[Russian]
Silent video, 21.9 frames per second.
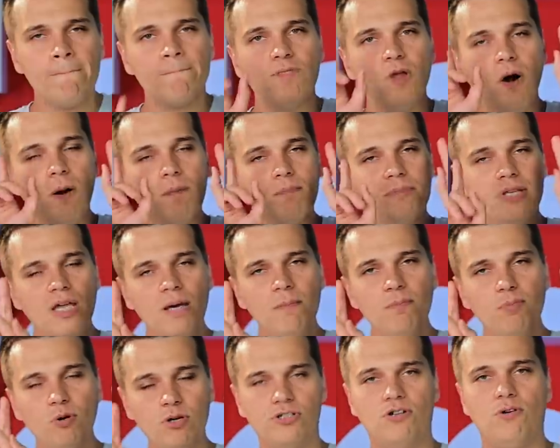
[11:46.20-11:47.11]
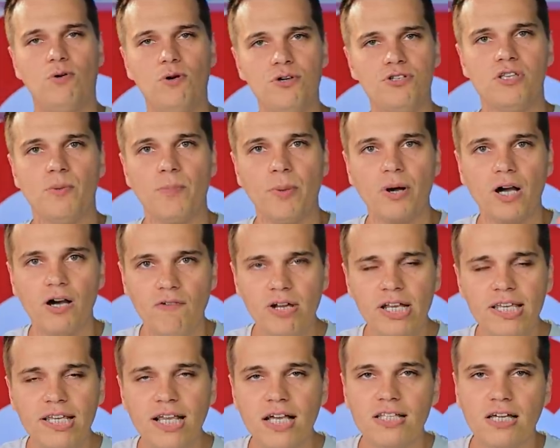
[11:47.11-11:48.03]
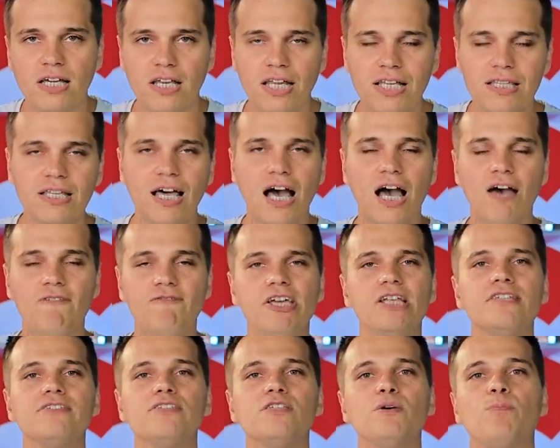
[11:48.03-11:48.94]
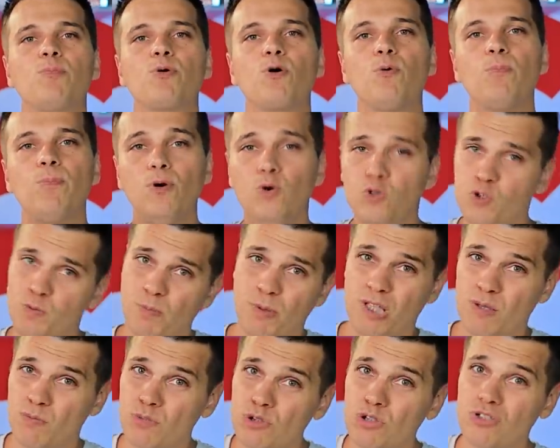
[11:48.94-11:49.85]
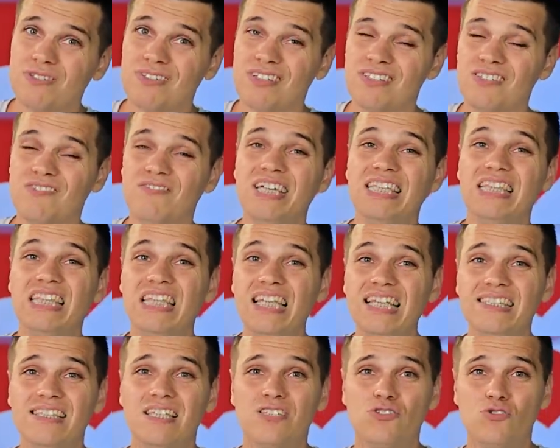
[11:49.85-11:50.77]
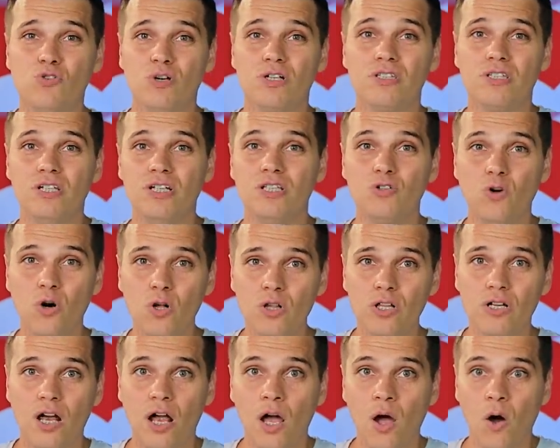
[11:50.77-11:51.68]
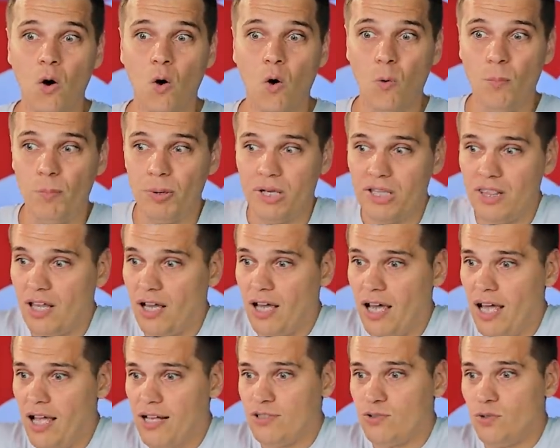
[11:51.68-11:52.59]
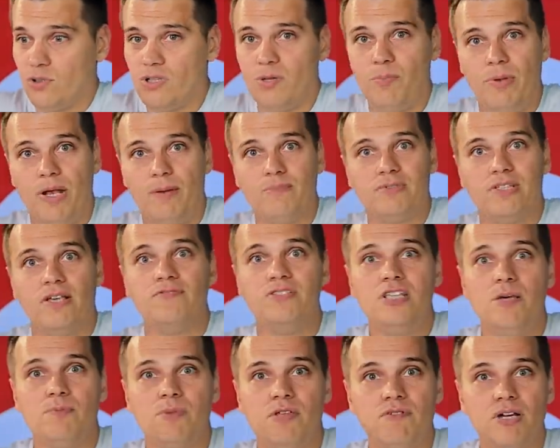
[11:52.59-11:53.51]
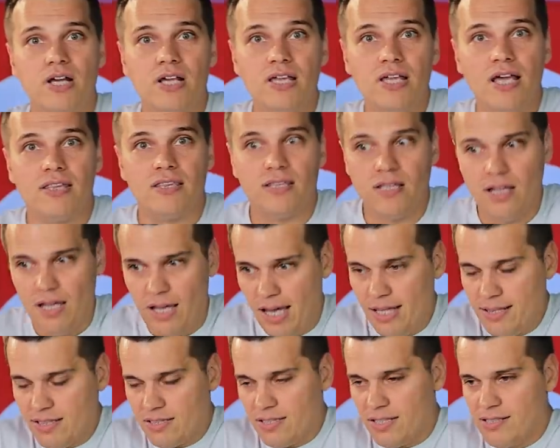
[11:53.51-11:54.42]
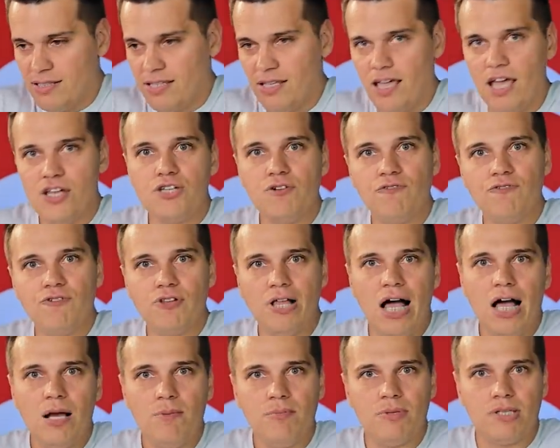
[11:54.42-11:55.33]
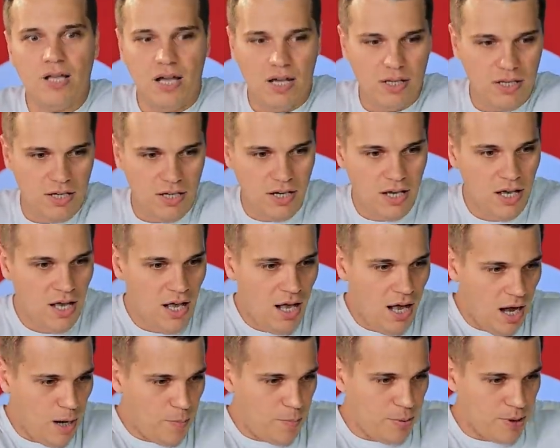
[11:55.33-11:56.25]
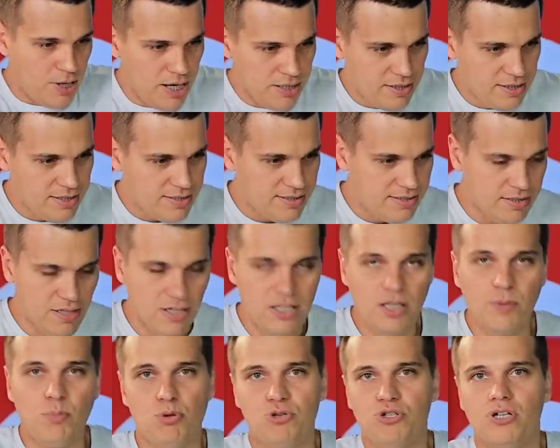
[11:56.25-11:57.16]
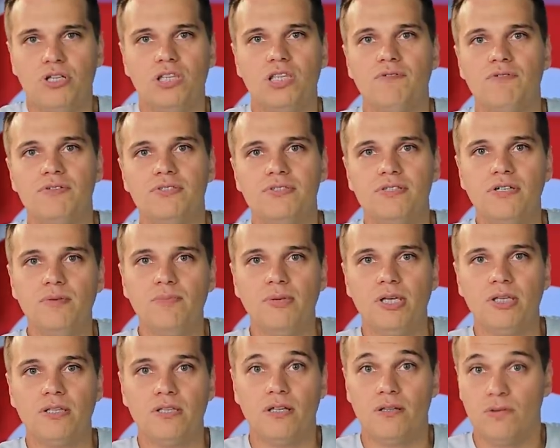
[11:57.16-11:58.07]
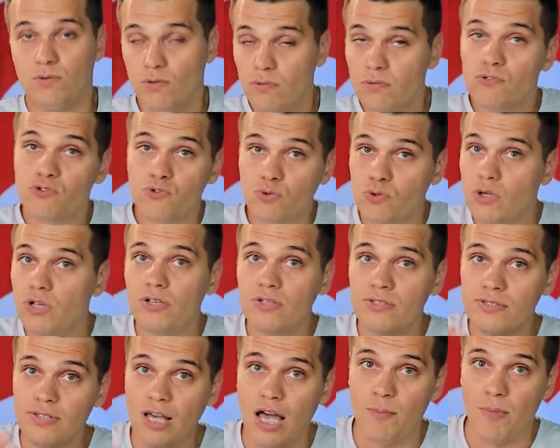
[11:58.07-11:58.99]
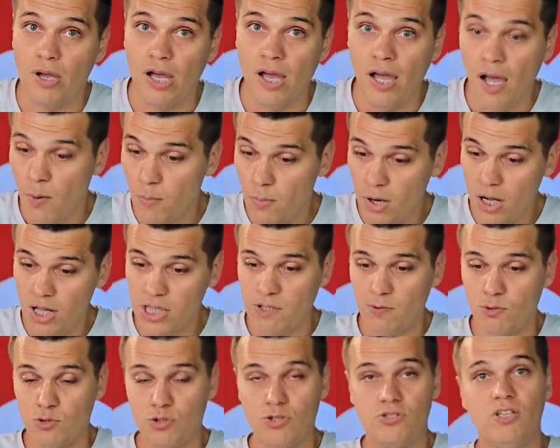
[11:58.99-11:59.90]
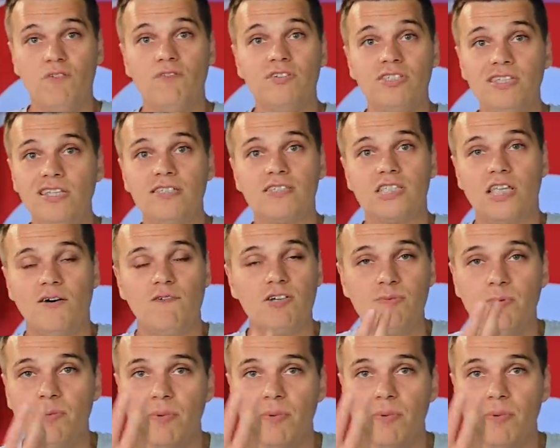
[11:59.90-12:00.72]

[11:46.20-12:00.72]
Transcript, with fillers: Но мне больше хочется поговорить конкретно о версии Pro Plus, потому что за свои 343 доллара он предлагает что-то прям совсем невероятное. Это настоящий флагман, а не аппарат из среднебюджетного сегмента. Ну, судите сами. Мало того, что завезли 108